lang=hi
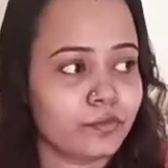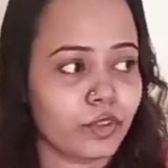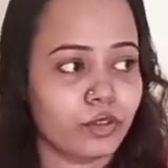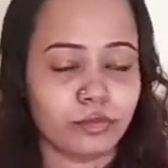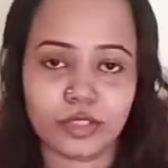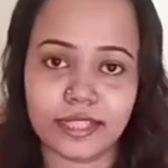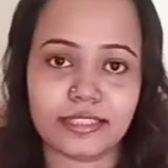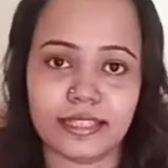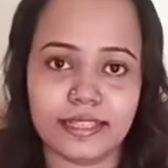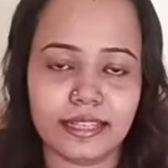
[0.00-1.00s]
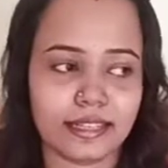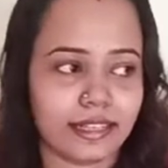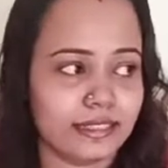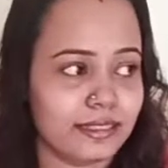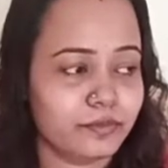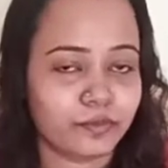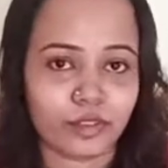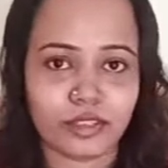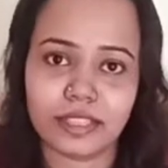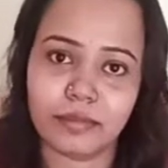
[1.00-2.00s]
तो मुझे अच्छा नहीं लग रहा था
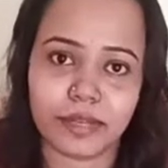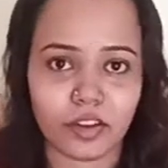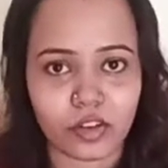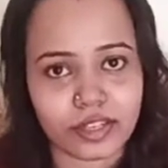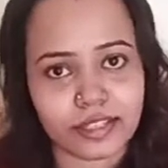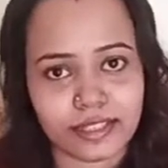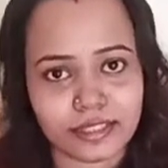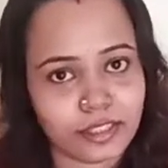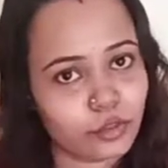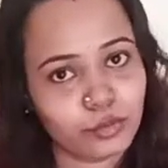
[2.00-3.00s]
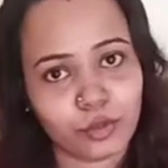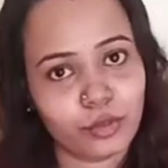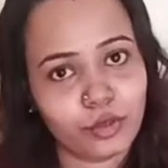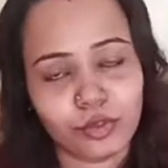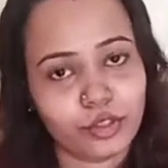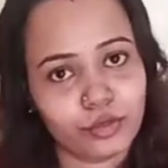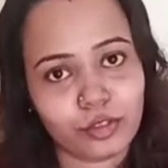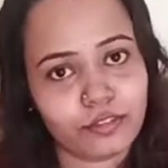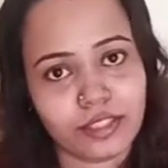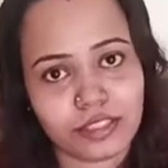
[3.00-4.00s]
तो इसलिए मैंने ऑर्डर कर दिया तुमको बोलूँगी तो तुम
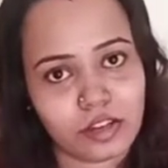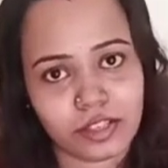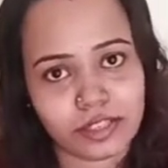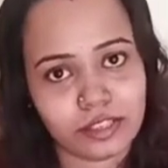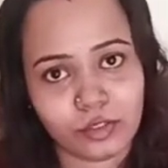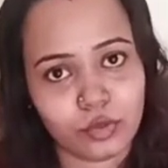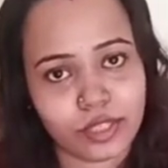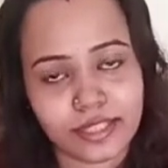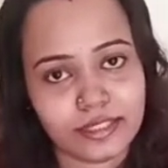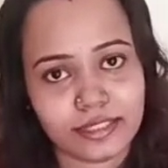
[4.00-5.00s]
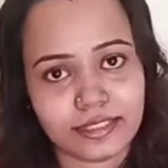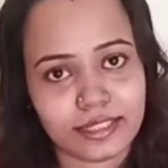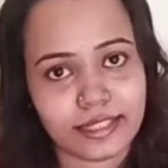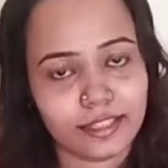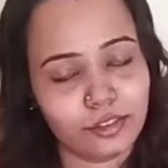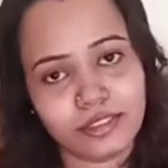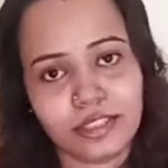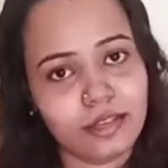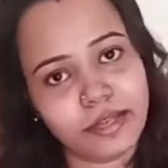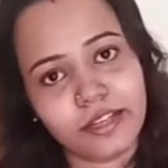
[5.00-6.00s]
अभी इसलिए ऑर्डर करने दोगे नहीं थर्सडे है तो
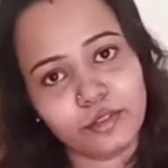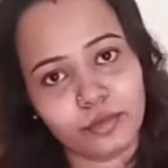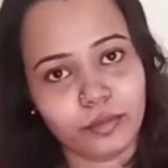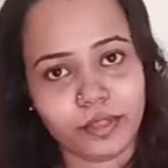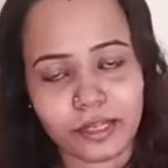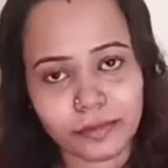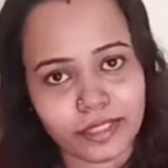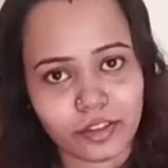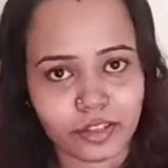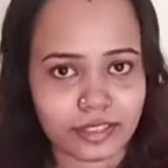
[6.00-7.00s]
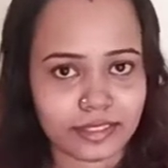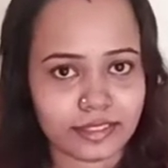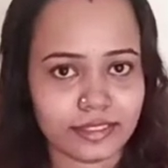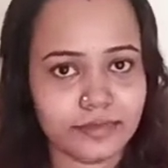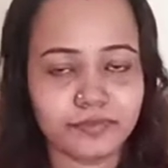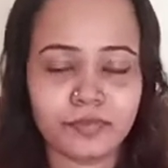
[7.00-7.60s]
इसलिए मैंने तुमको बिना बताए ऑर्डर कर दिया